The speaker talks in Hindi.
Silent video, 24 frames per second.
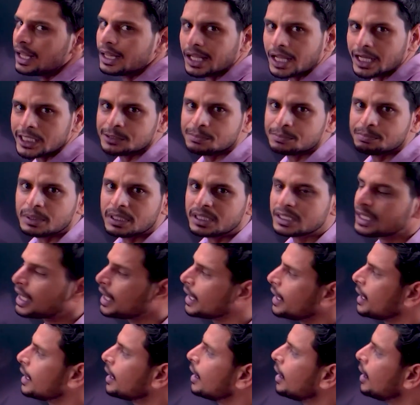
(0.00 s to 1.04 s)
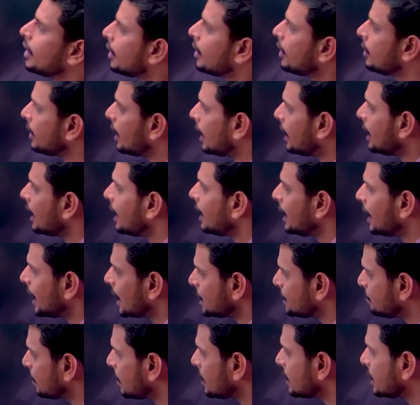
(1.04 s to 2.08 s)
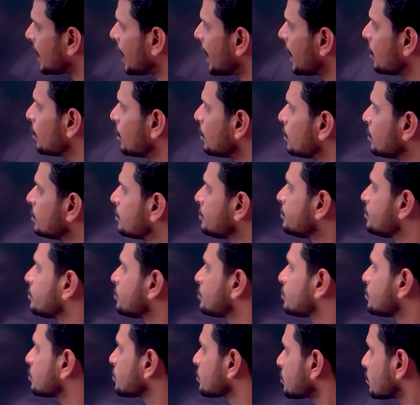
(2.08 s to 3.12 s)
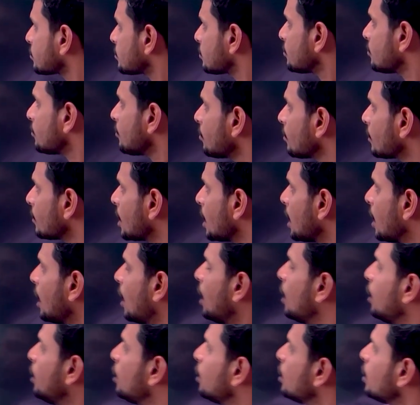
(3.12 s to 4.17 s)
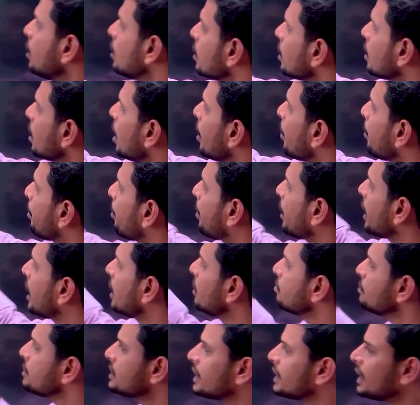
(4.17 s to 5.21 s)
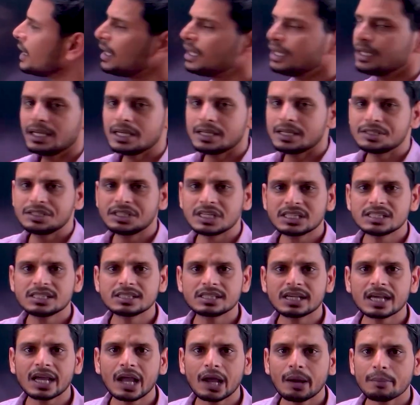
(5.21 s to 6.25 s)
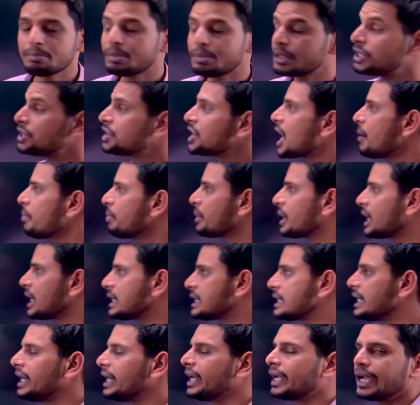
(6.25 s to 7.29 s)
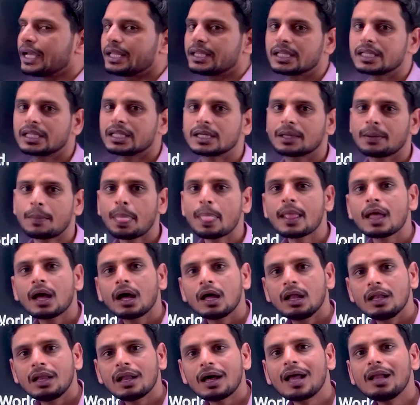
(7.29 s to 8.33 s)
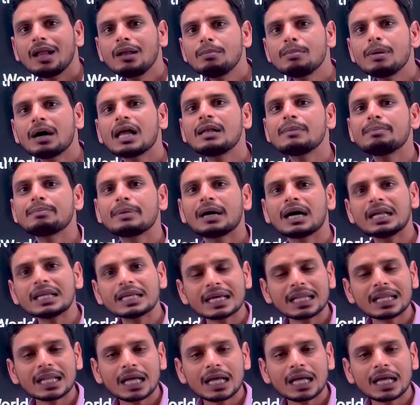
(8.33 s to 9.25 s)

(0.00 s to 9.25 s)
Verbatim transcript: लाजपत राय लाला लाजपत राय को लोग प्रेम से इज्जत से पंजाब केसरी कहते थे लाल बाल पाल के